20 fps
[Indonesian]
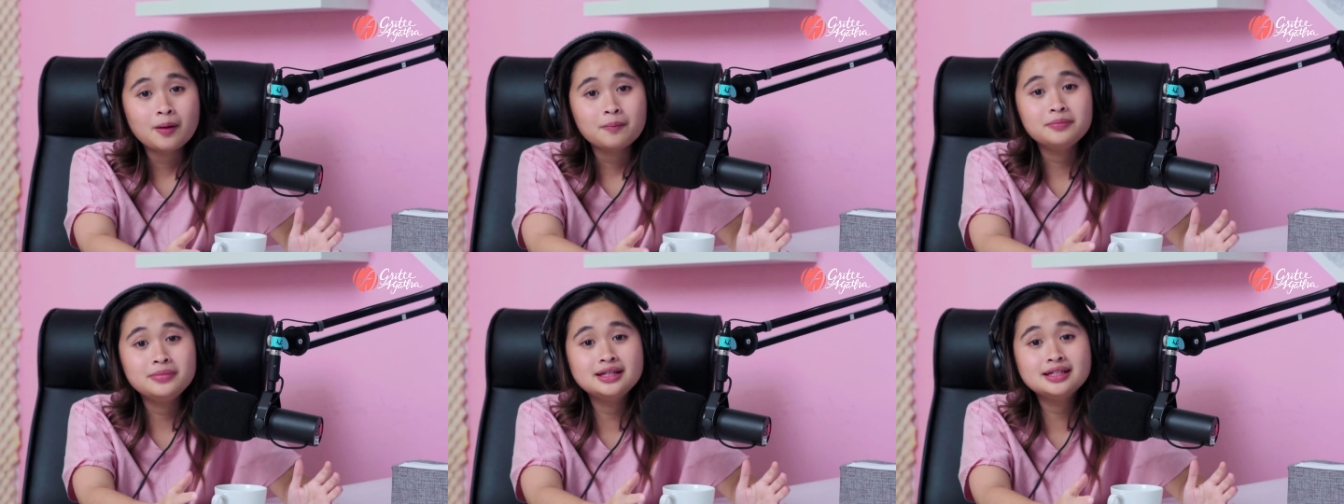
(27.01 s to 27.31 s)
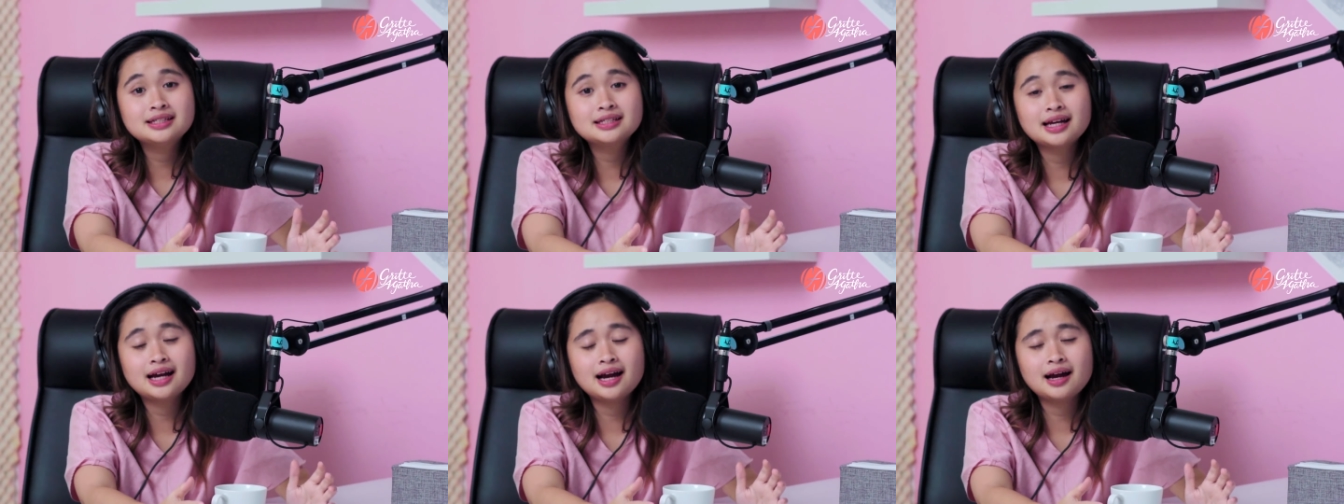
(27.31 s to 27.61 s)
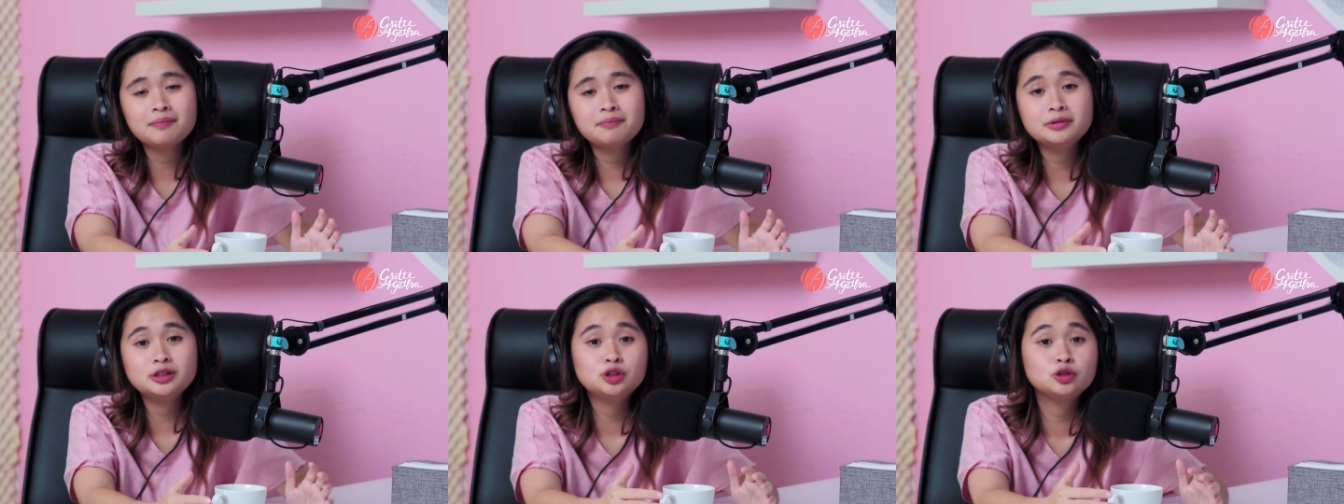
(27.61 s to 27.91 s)

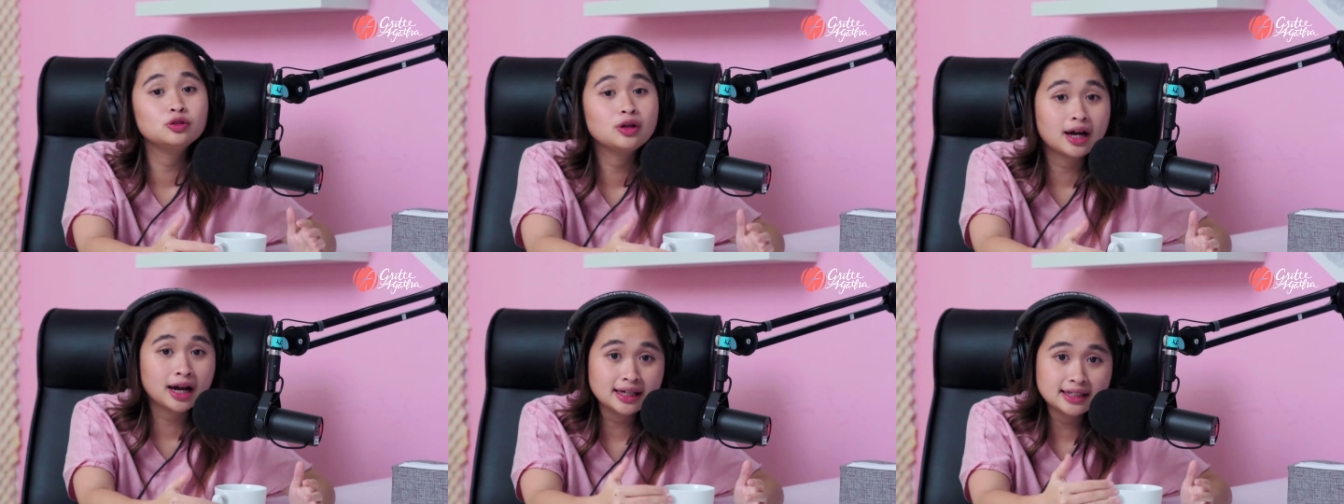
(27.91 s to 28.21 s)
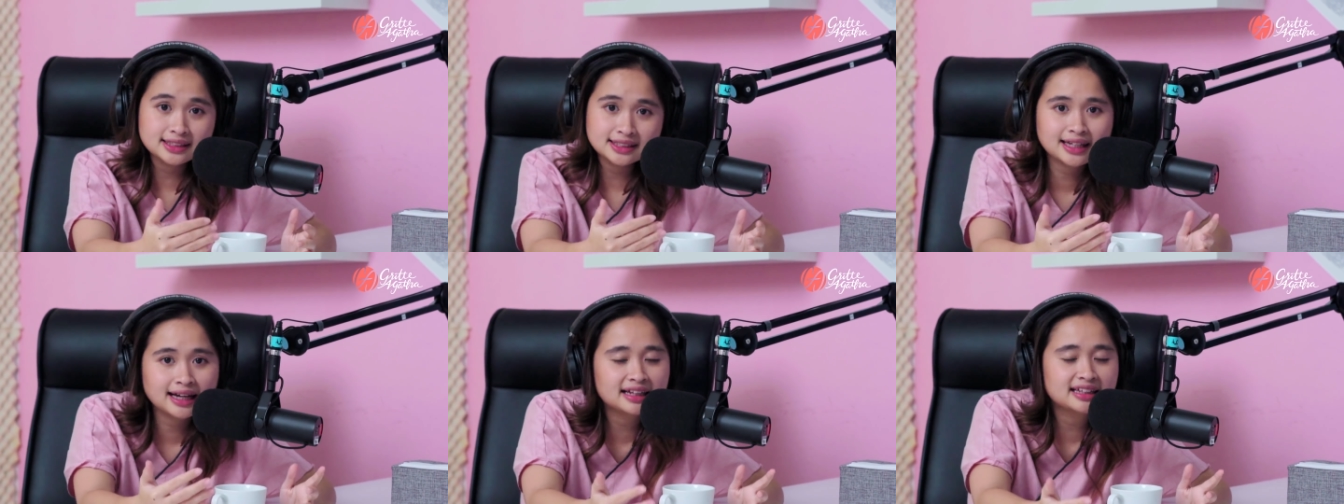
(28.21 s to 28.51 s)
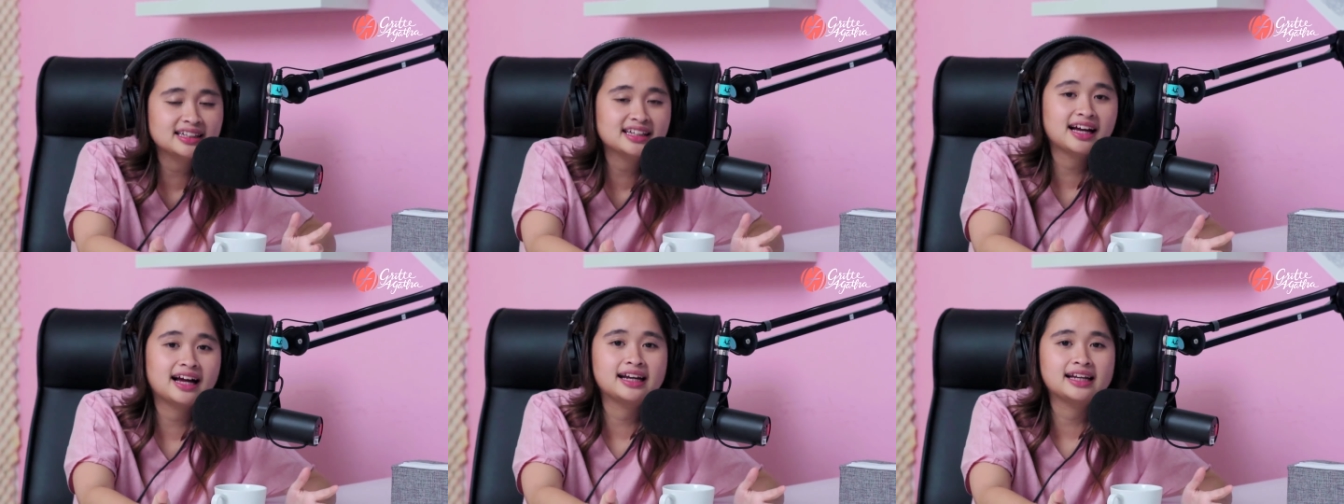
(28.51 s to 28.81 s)
bisa mencurahkan isi
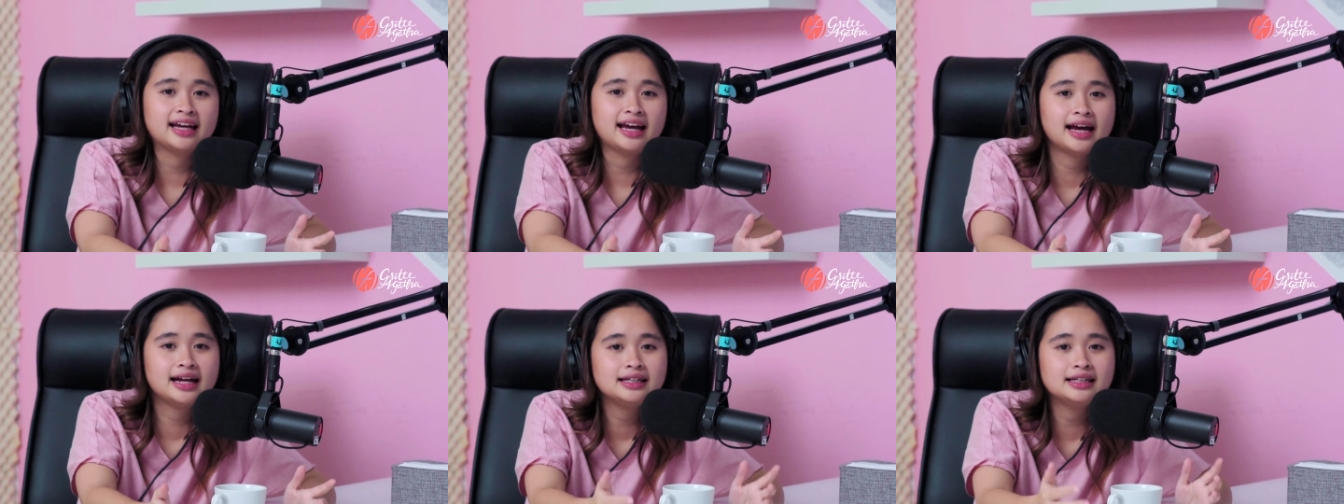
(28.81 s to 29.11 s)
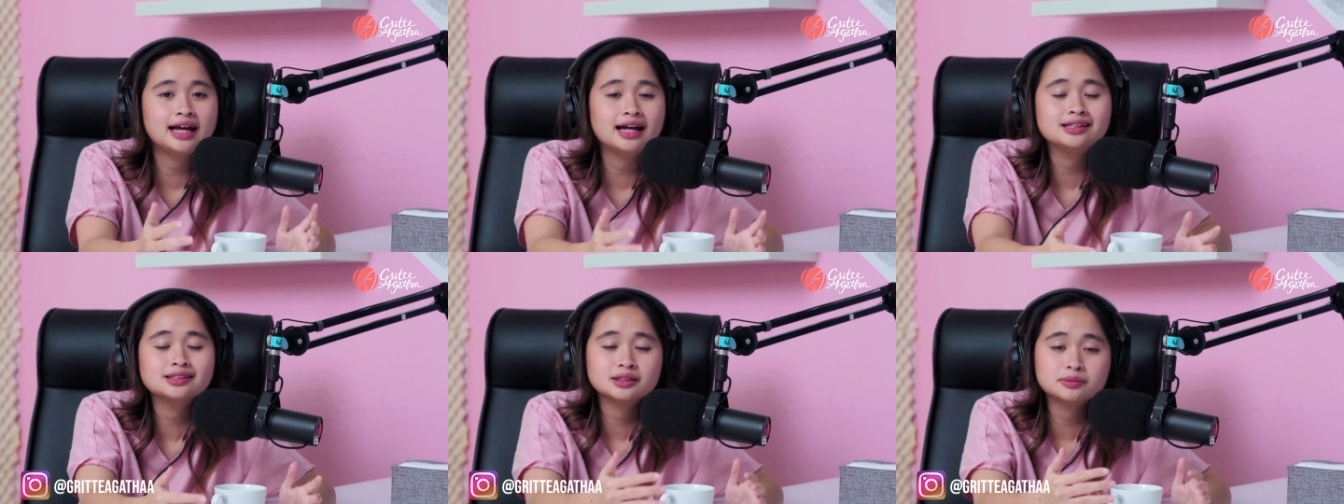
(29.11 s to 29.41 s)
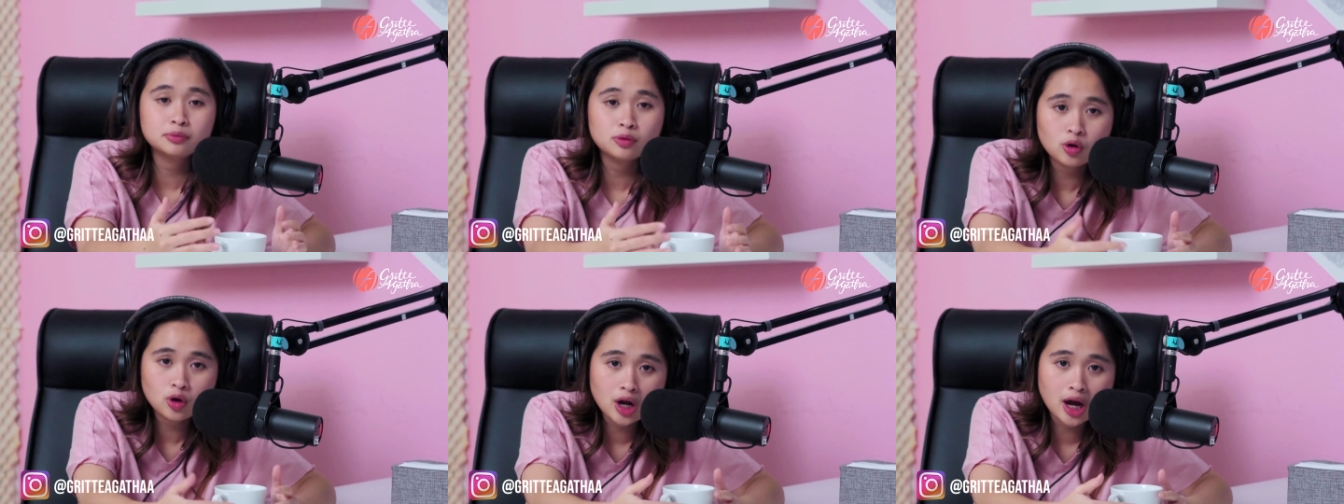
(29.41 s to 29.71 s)
hati kalian dan
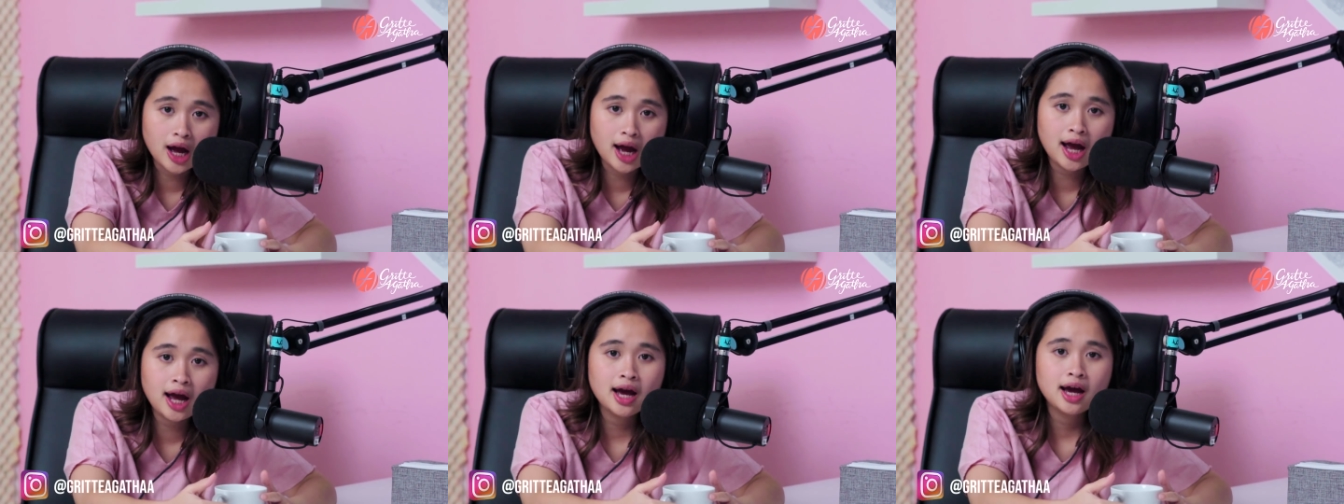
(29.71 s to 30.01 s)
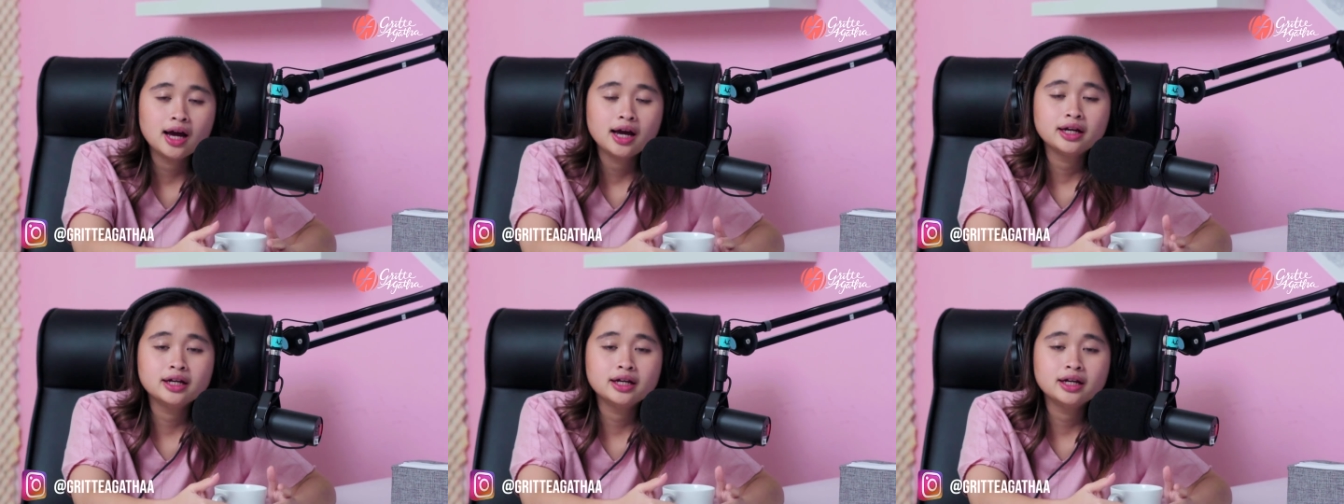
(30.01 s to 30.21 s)
semoga